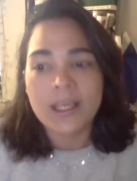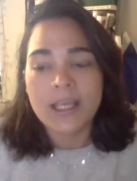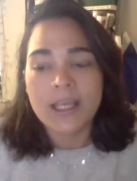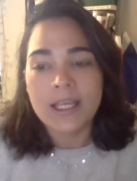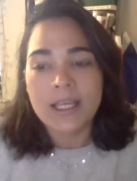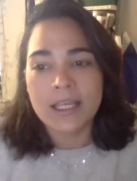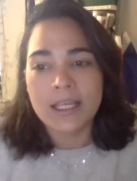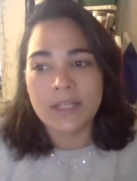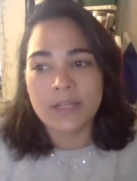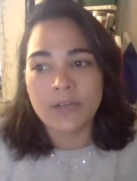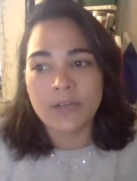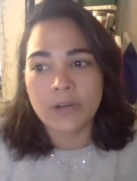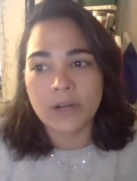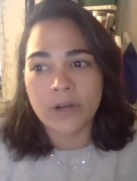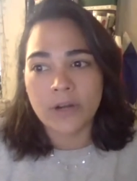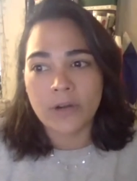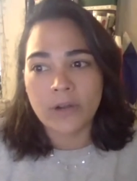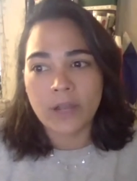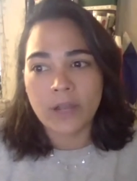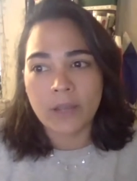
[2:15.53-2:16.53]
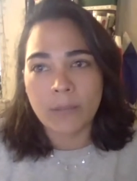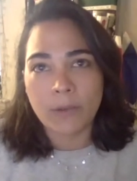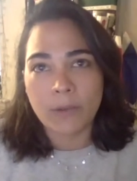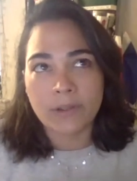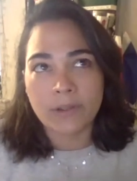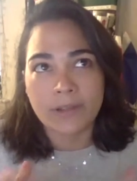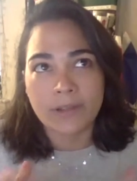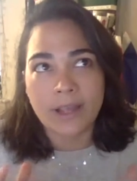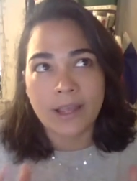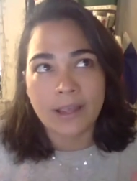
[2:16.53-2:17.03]
y yo creo que
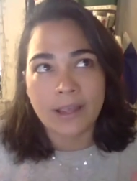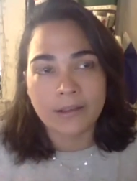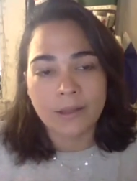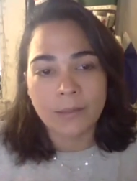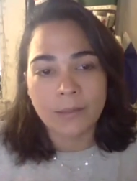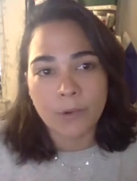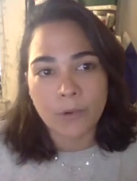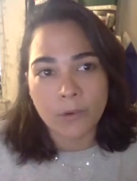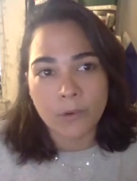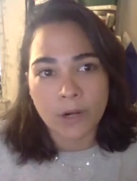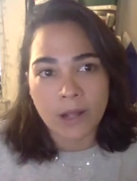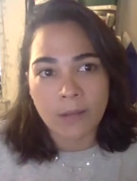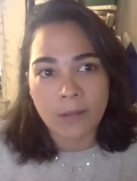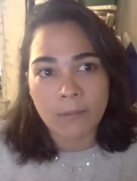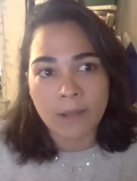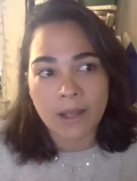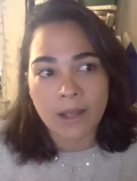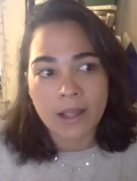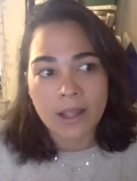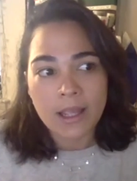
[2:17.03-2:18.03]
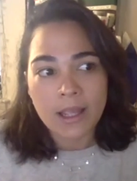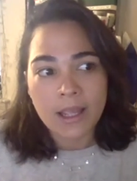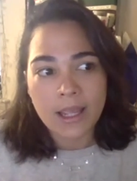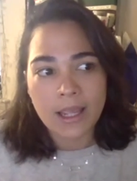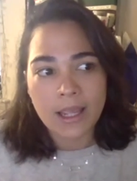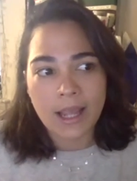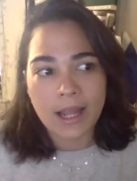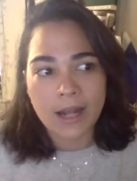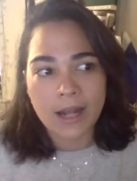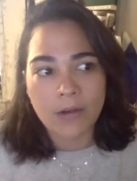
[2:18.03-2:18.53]
pues este programa
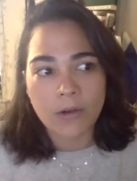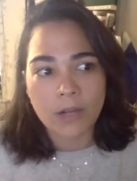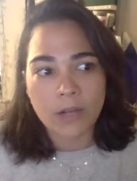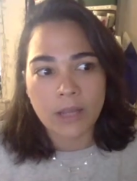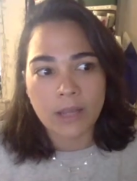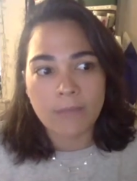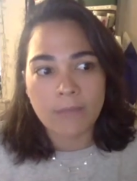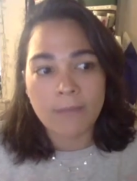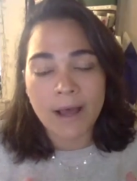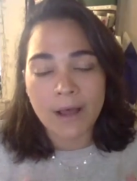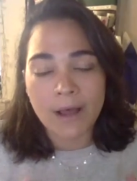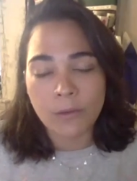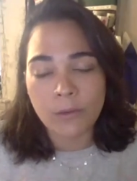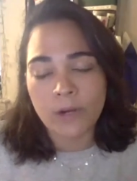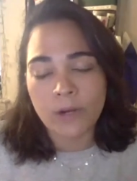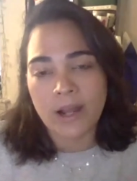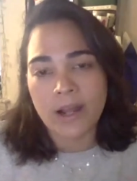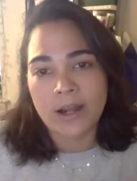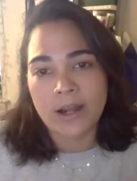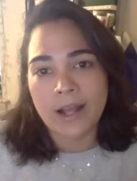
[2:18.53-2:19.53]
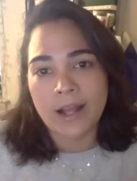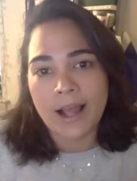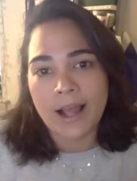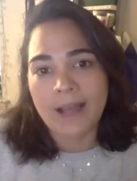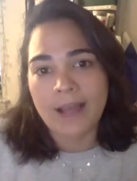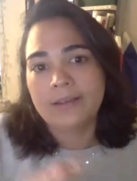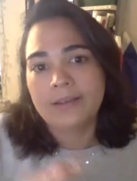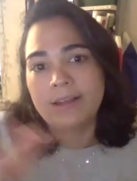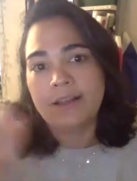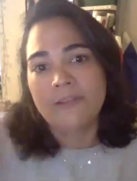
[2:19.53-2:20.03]
es algo que va a durar
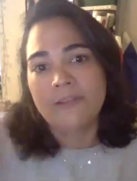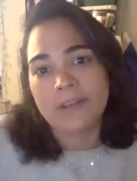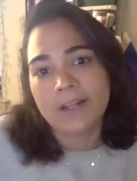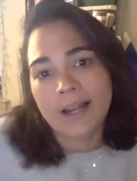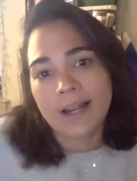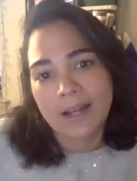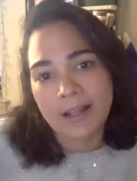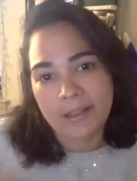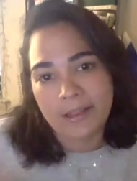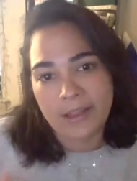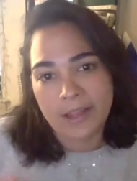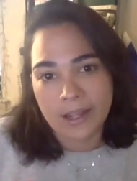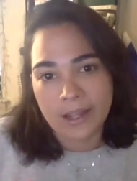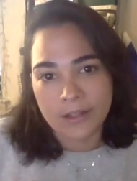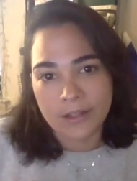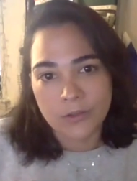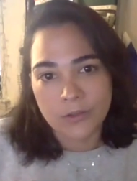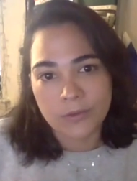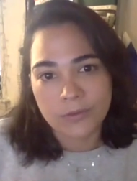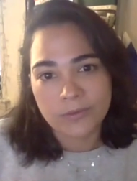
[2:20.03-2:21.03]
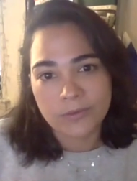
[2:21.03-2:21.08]
hasta finales de año.